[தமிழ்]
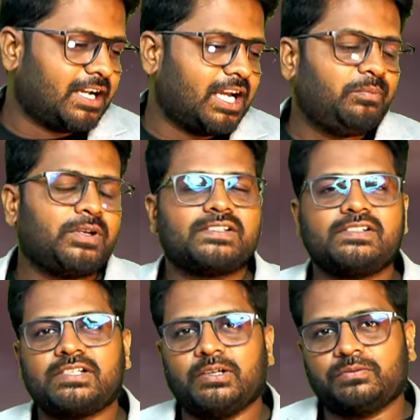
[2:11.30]
ஹைப்பர்
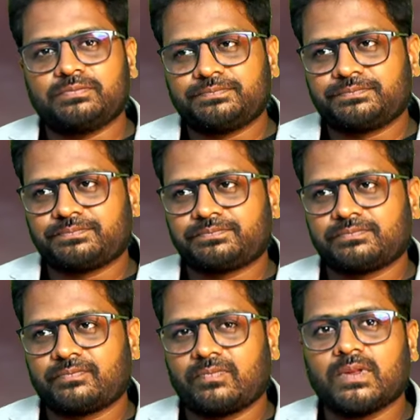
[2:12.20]
சென்சிட்டிவ்
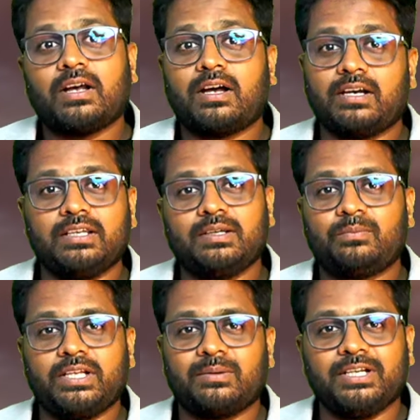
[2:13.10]
ஆ இது
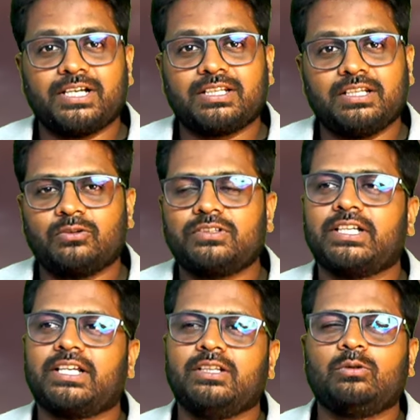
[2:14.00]
எப்படி அப்படிங்கிறத நீங்கள்
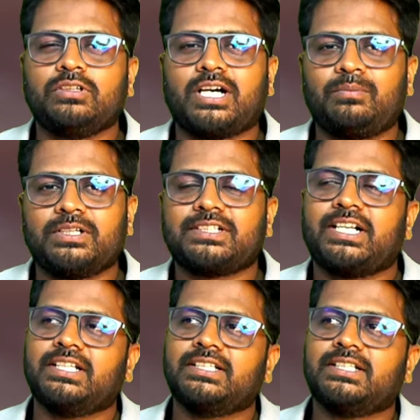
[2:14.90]
யோசிக்கலாம் இது கொஞ்சம் காம்ப்ளெக்ஸ்
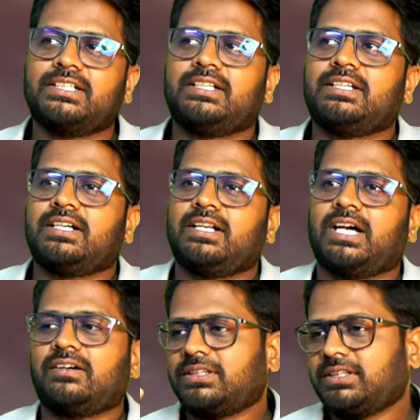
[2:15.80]
தானே
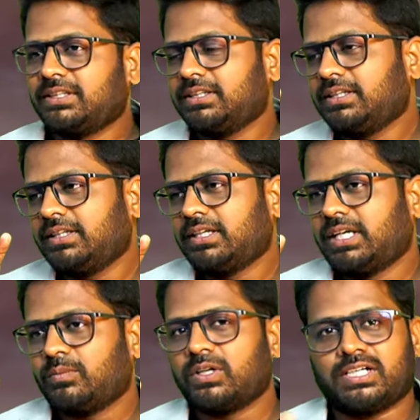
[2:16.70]
நான் வந்து
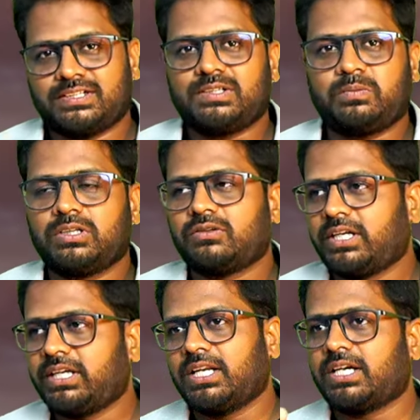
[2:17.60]
இப்போ நாசிஸ்ட் பொறுத்த
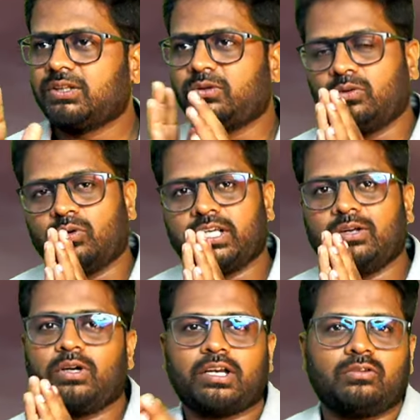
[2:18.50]
வரைக்கும் எல்லாத்துக்கும் வந்து ஓகே
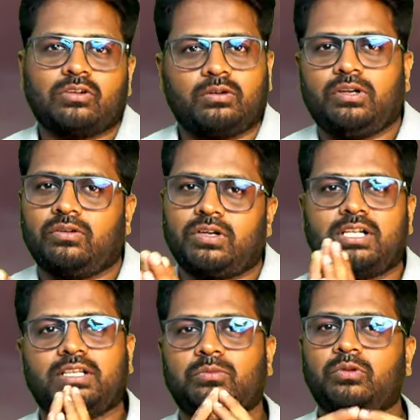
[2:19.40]
ஓகேன்னு சொல்லக்கூடிய ஒரு
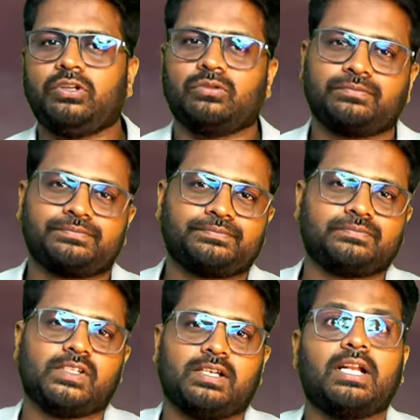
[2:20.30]
ஆள் தான் பிடிக்கும்
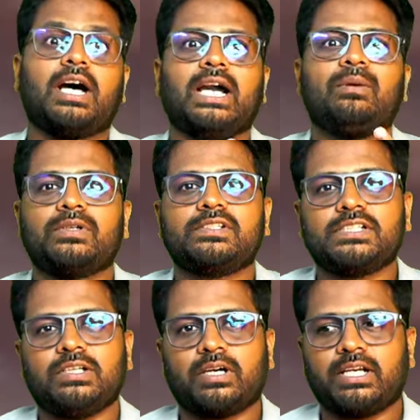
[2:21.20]
நான் ஹைப்பர்
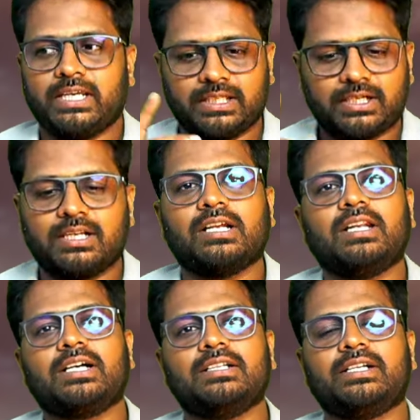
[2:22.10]
சென்சிட்டிவாக இருக்கேன் எதுக்கு
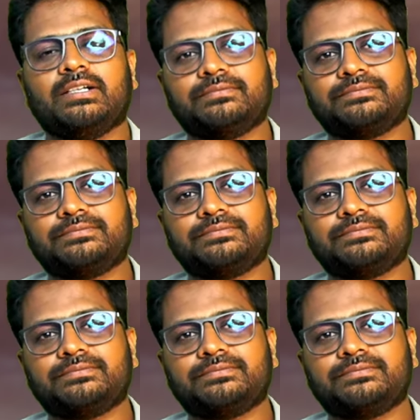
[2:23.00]
எடுத்தாலும் நான் கத்துறேன்